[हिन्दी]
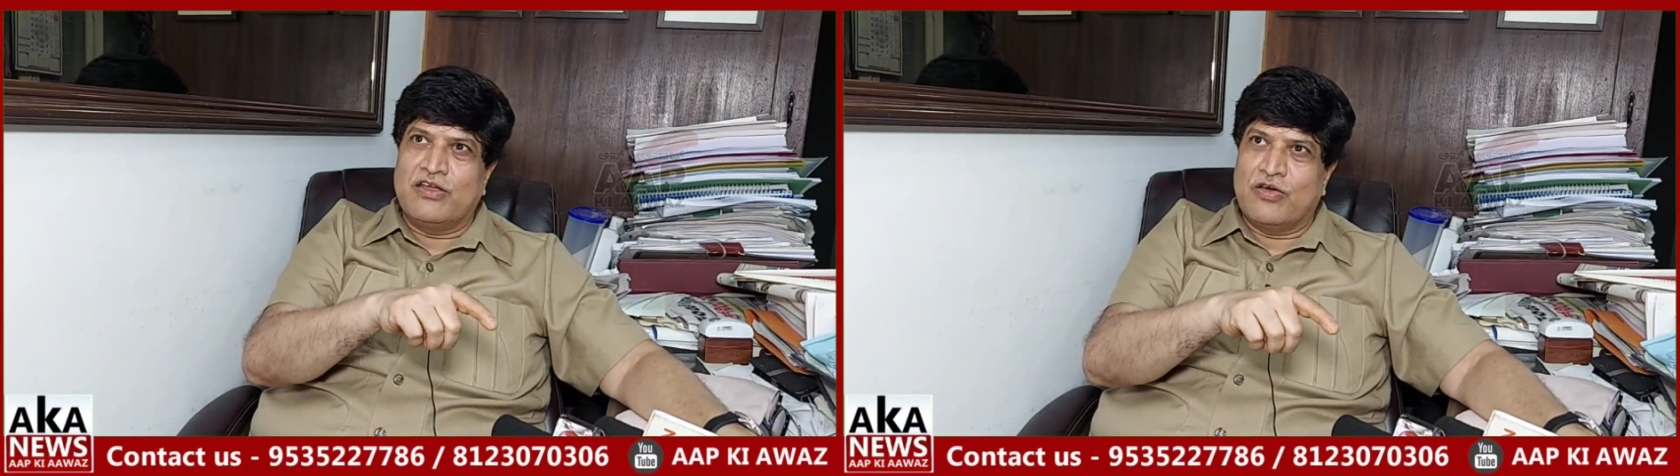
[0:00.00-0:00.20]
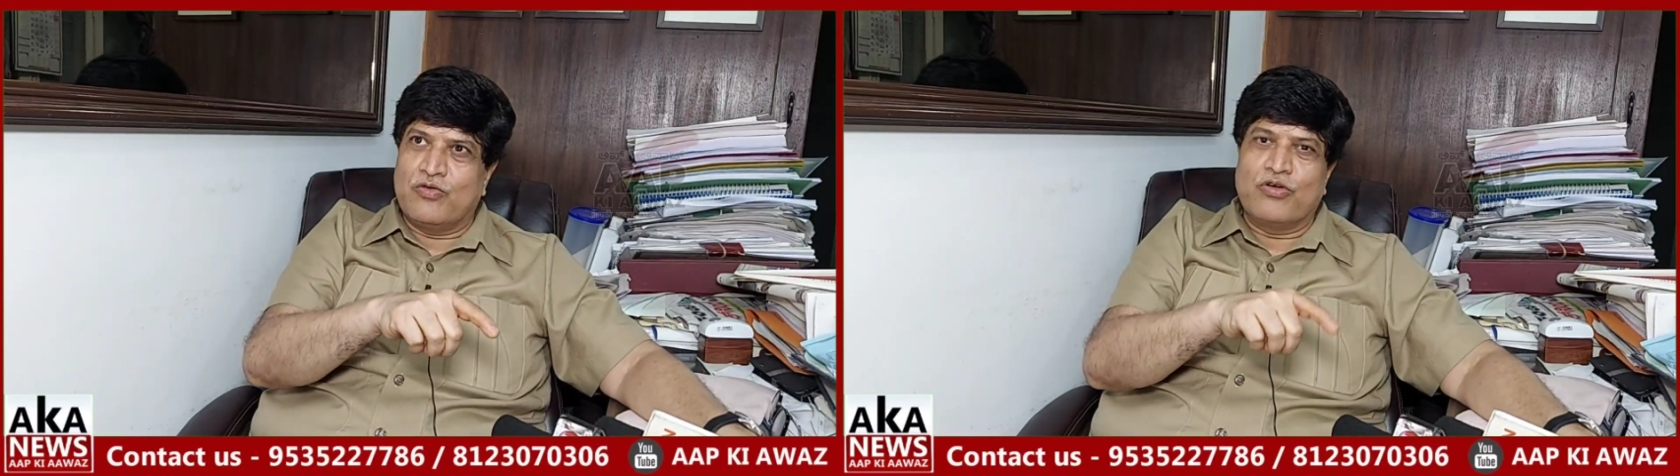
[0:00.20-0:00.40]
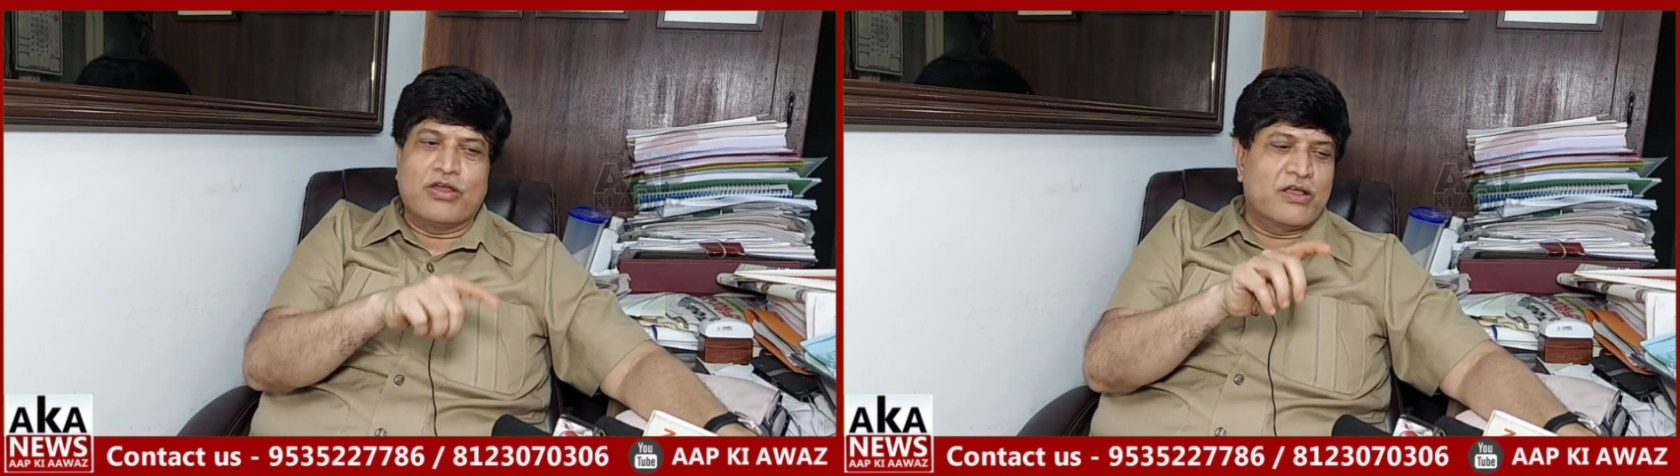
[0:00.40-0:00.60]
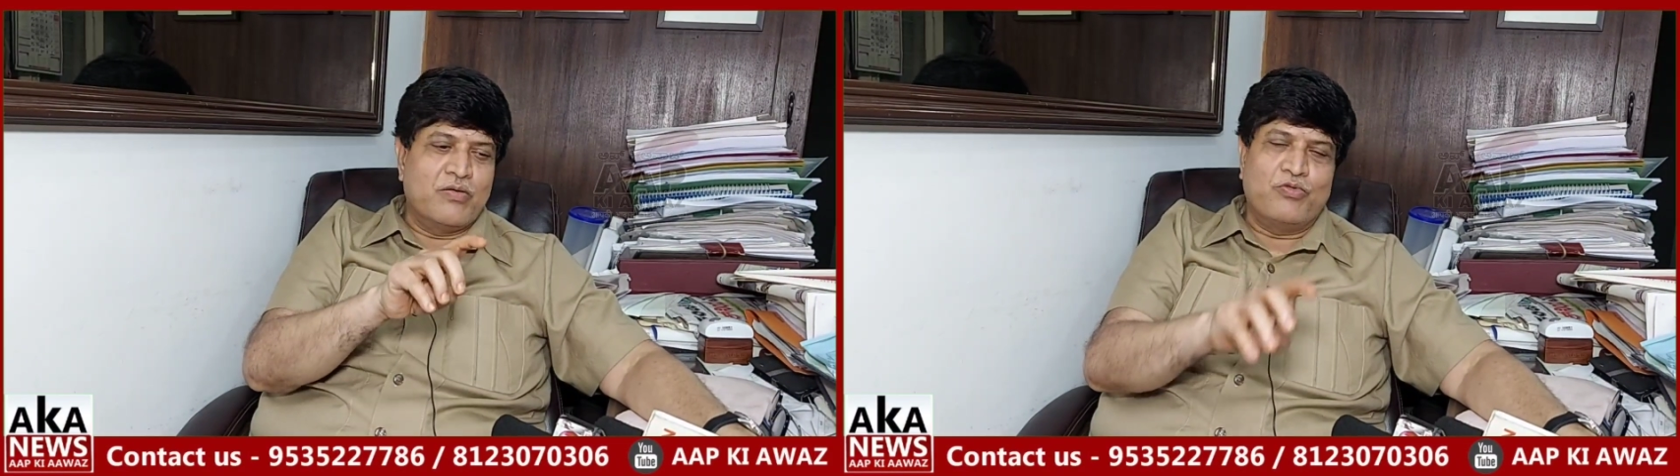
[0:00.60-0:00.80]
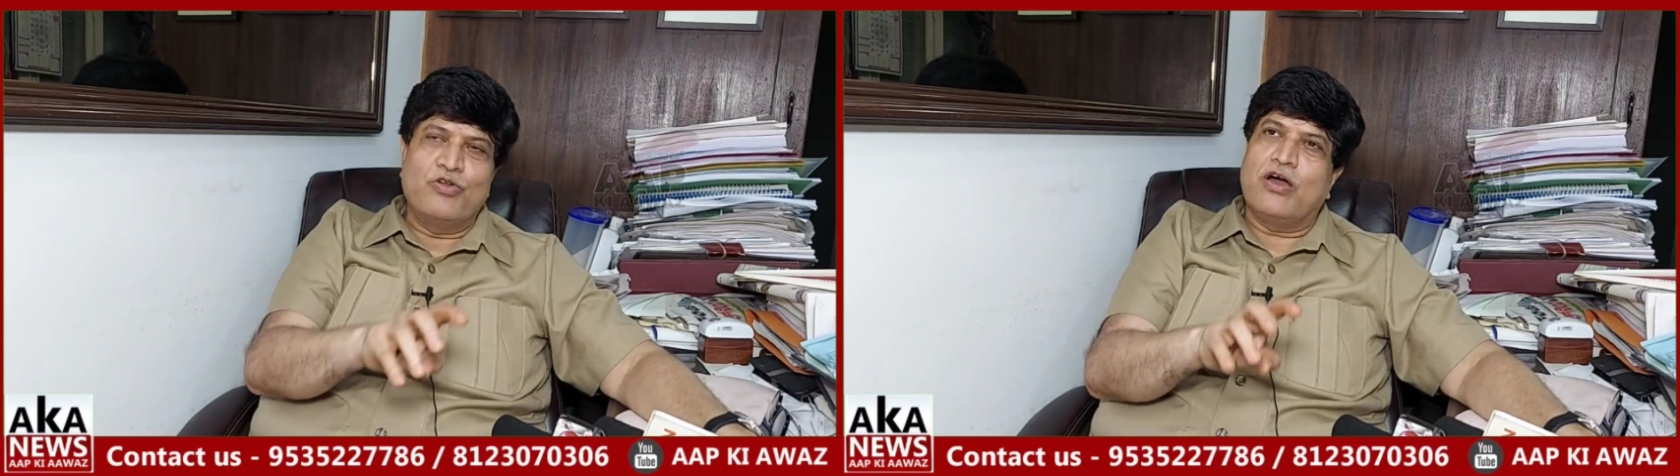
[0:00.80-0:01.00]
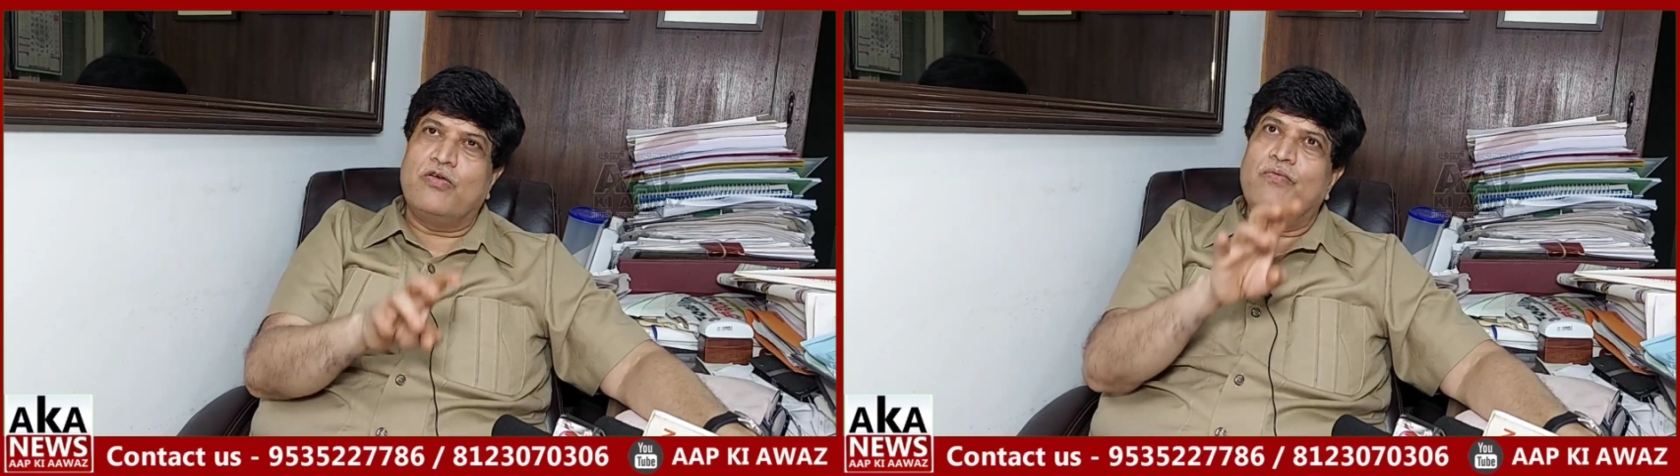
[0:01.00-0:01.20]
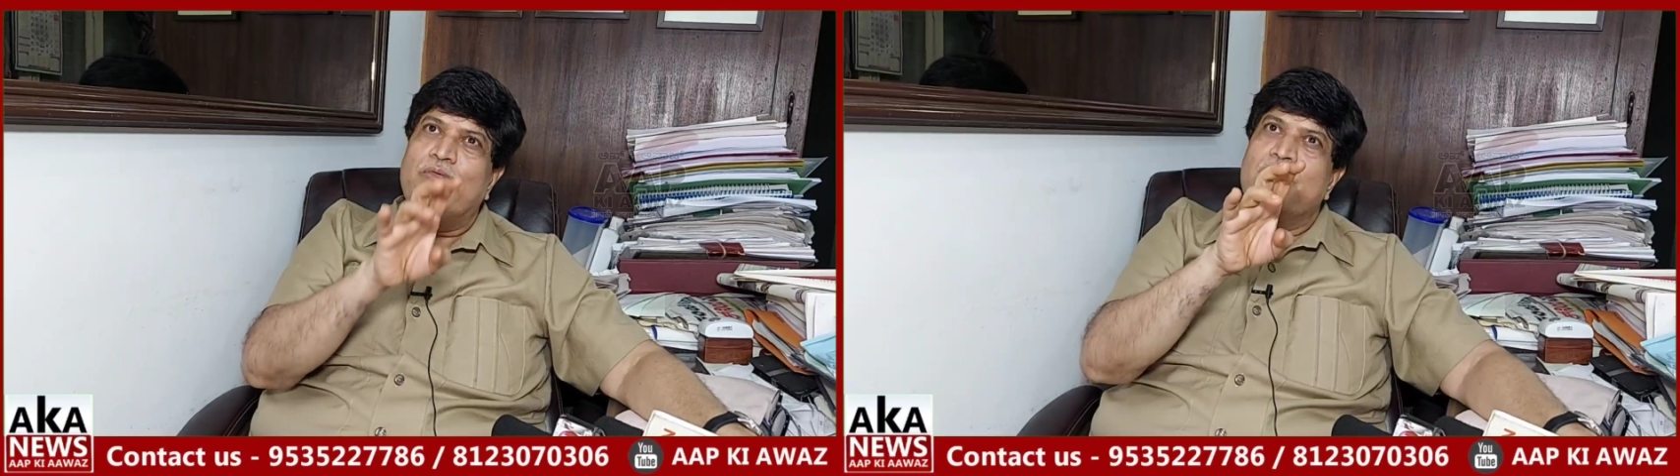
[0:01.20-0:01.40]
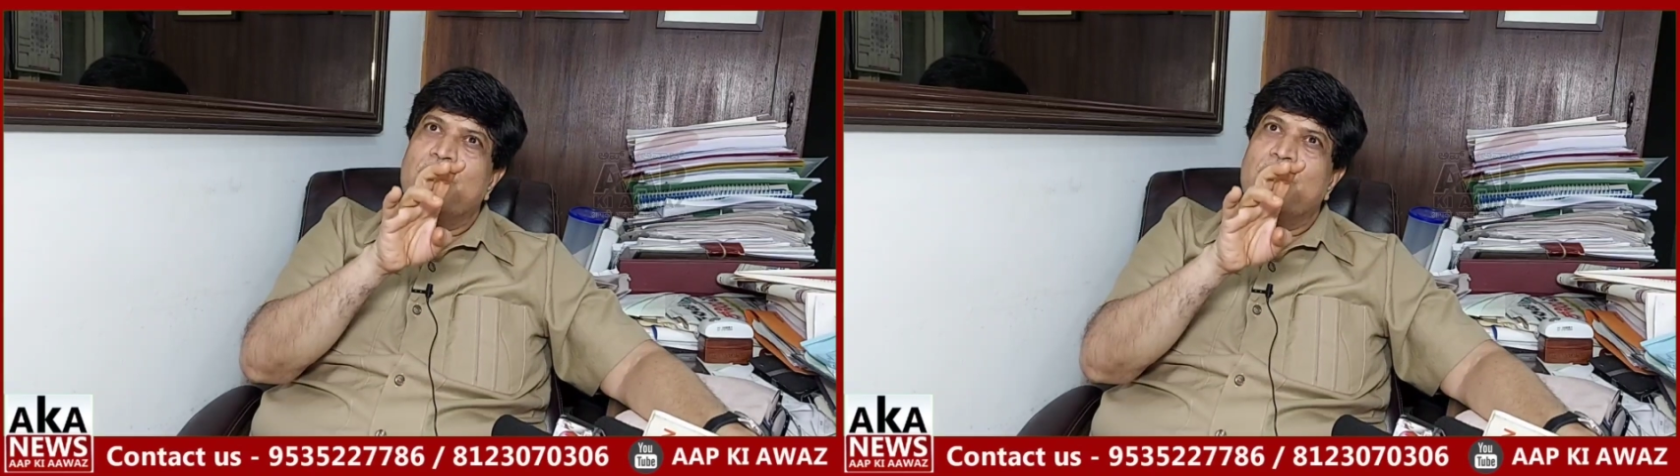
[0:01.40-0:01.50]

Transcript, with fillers: करो करके बोला हूँ